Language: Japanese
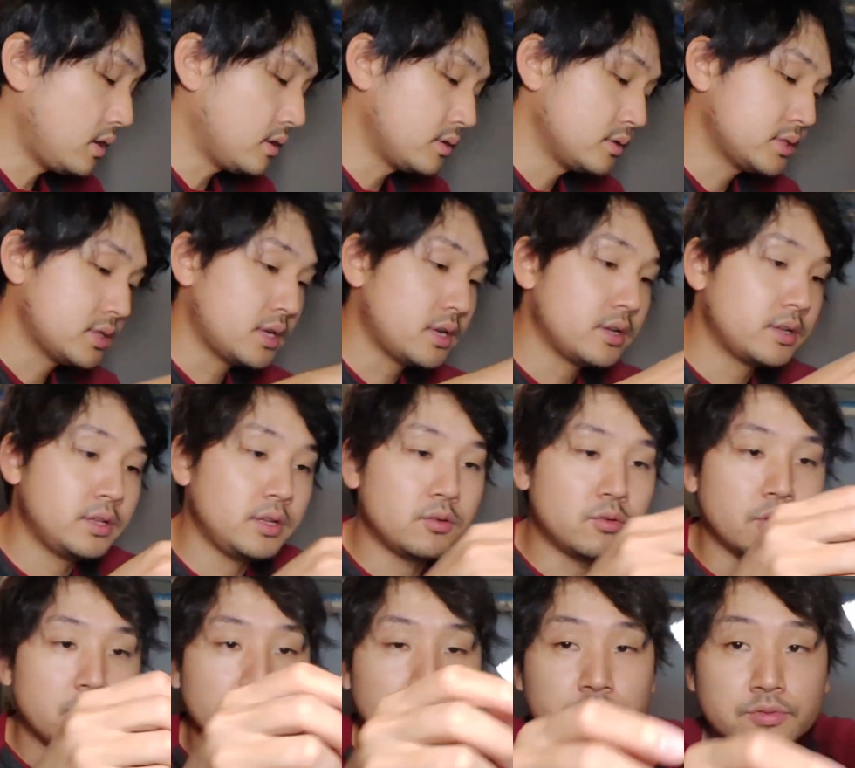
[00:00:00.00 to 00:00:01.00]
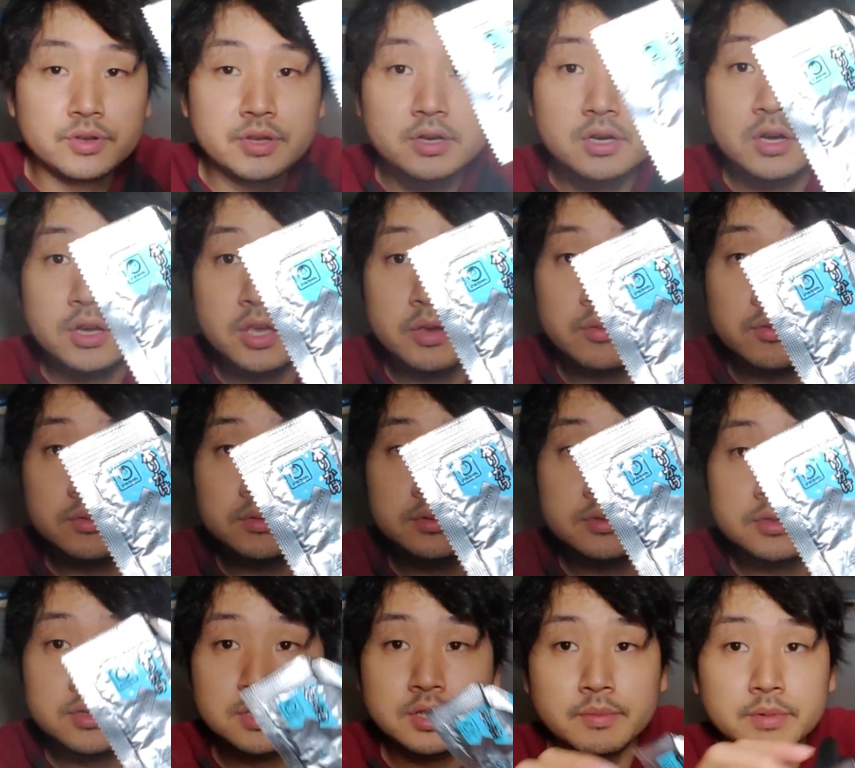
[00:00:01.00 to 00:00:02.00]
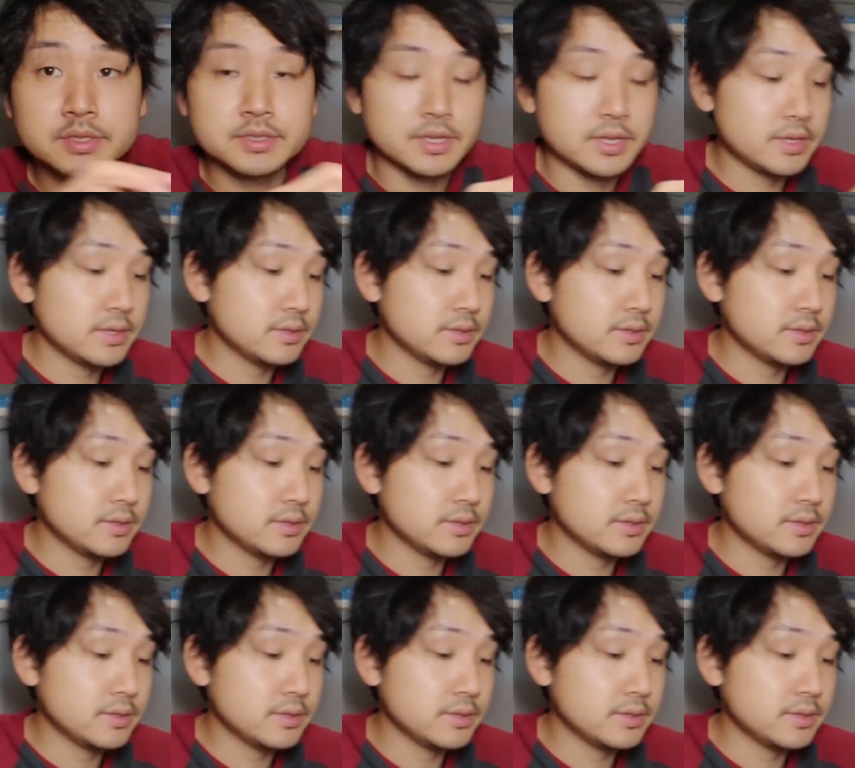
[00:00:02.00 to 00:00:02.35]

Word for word: あ、さらにこれ、ふりかけもついてます